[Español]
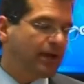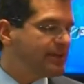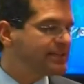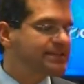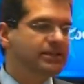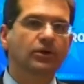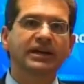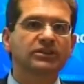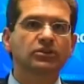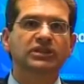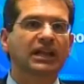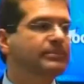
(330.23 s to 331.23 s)
Pero la
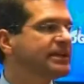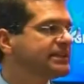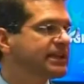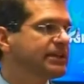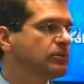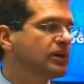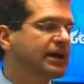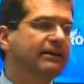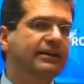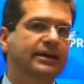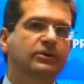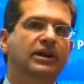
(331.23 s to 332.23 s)
visión es totalmente
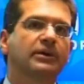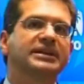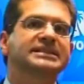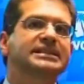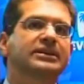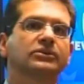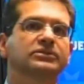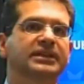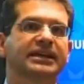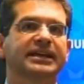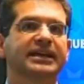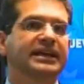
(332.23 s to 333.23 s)
equivocada. Es una
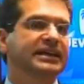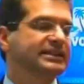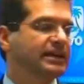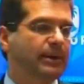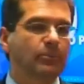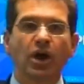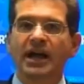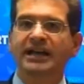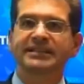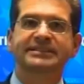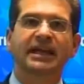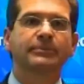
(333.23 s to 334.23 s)
visión de, de vamos
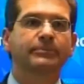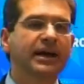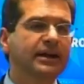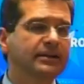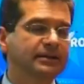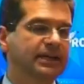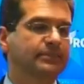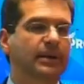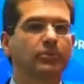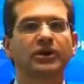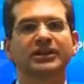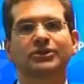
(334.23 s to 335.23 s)
a gastar más
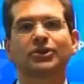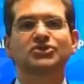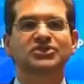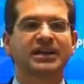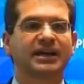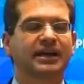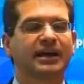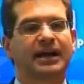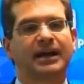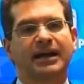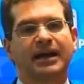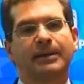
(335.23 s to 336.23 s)
y vamos entonces entonces
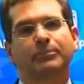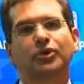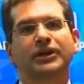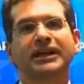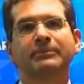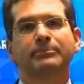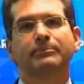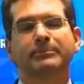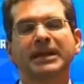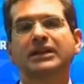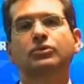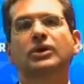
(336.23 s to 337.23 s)
a, poner
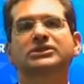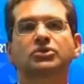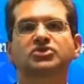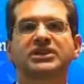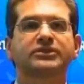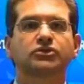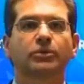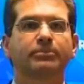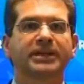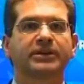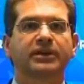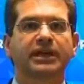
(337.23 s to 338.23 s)

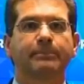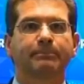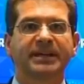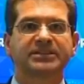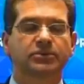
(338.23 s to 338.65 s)
1.400 millones de